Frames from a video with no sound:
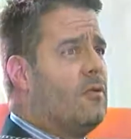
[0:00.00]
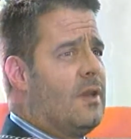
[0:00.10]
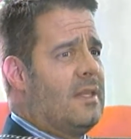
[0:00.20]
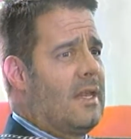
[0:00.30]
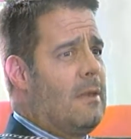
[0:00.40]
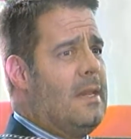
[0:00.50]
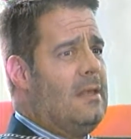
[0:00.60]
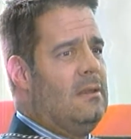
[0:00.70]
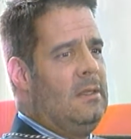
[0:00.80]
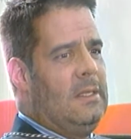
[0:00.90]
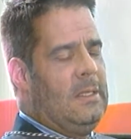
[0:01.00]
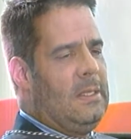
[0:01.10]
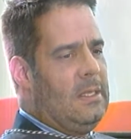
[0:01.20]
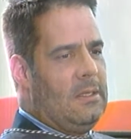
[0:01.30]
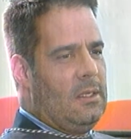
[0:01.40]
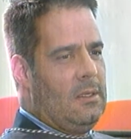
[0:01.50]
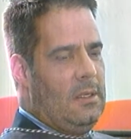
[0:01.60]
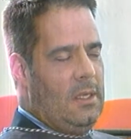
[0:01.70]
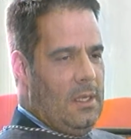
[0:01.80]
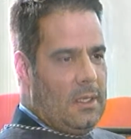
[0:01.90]
frente a las cámaras,
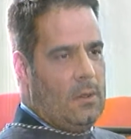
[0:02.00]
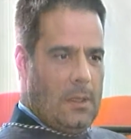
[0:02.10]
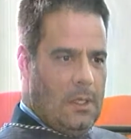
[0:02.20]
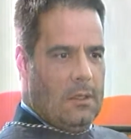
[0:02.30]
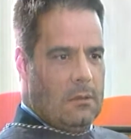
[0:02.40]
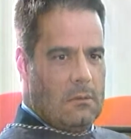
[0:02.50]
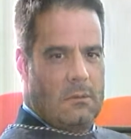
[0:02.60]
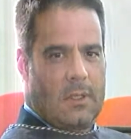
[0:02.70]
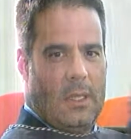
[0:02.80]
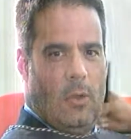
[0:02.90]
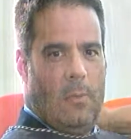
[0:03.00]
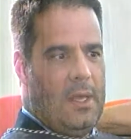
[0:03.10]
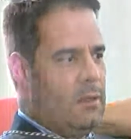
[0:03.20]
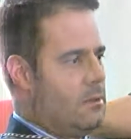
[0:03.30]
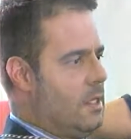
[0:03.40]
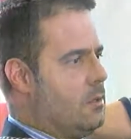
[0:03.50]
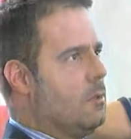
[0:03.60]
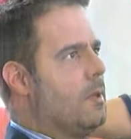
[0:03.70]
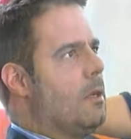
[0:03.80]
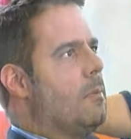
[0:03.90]
y, creo que, que, es lo más digno
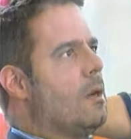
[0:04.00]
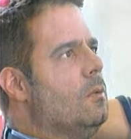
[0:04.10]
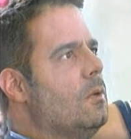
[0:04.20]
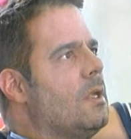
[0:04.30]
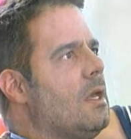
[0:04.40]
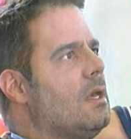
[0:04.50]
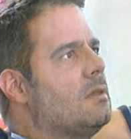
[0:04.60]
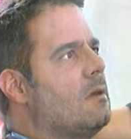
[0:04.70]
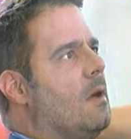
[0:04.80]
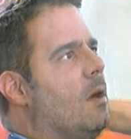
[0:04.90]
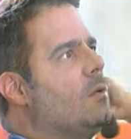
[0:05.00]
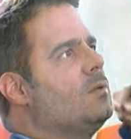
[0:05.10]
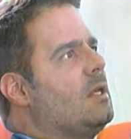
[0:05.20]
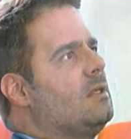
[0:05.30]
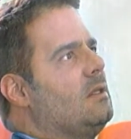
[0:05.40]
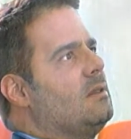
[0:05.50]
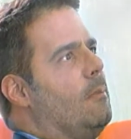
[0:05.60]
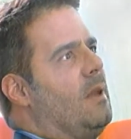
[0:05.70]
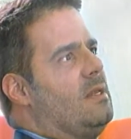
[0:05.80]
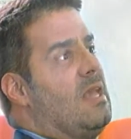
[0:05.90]
para, para, uno que ha trabajado con tanta
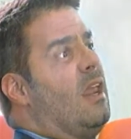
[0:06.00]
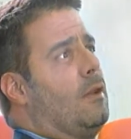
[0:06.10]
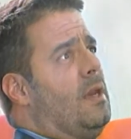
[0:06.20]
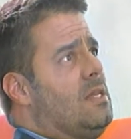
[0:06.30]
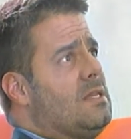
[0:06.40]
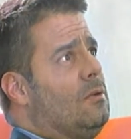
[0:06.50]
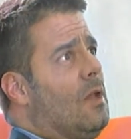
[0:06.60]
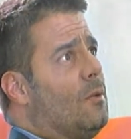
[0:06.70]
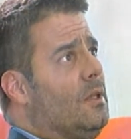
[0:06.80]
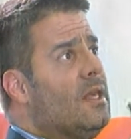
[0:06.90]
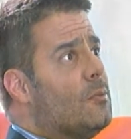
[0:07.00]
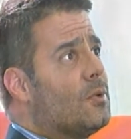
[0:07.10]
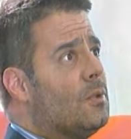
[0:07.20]
transparencia y e reverencia a lo largo del tiempo.